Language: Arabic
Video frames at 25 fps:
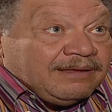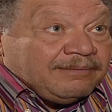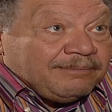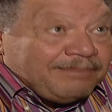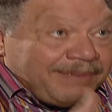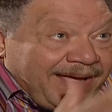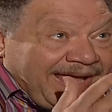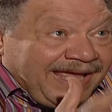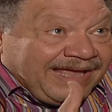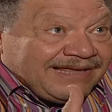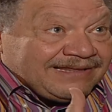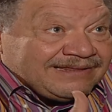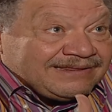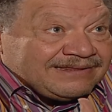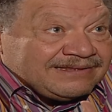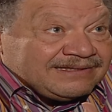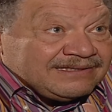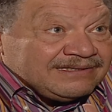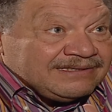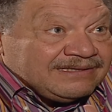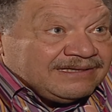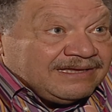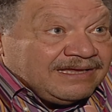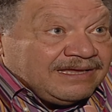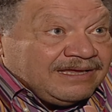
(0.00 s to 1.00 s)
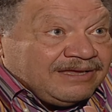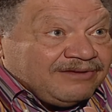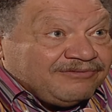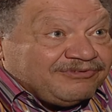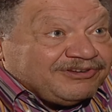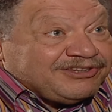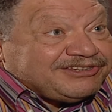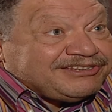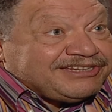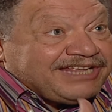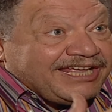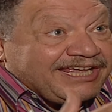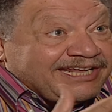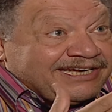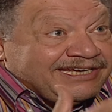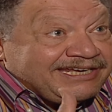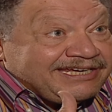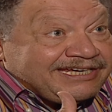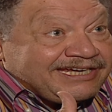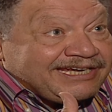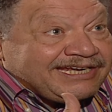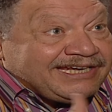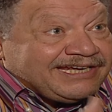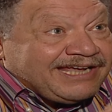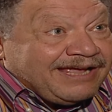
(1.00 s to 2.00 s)
بحث في
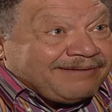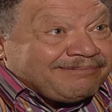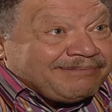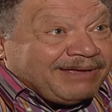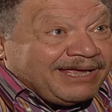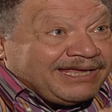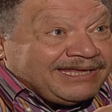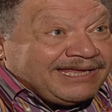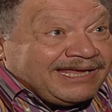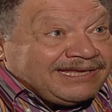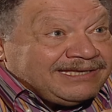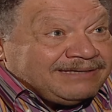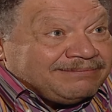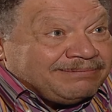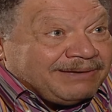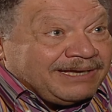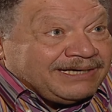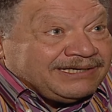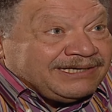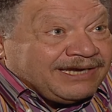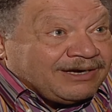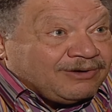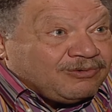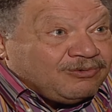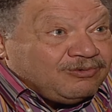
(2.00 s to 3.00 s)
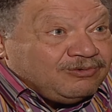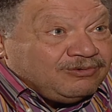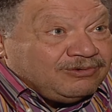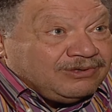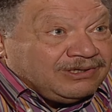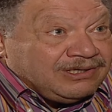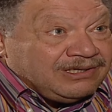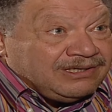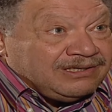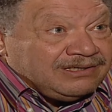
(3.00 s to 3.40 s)
التاريخ كما يجب أن يكون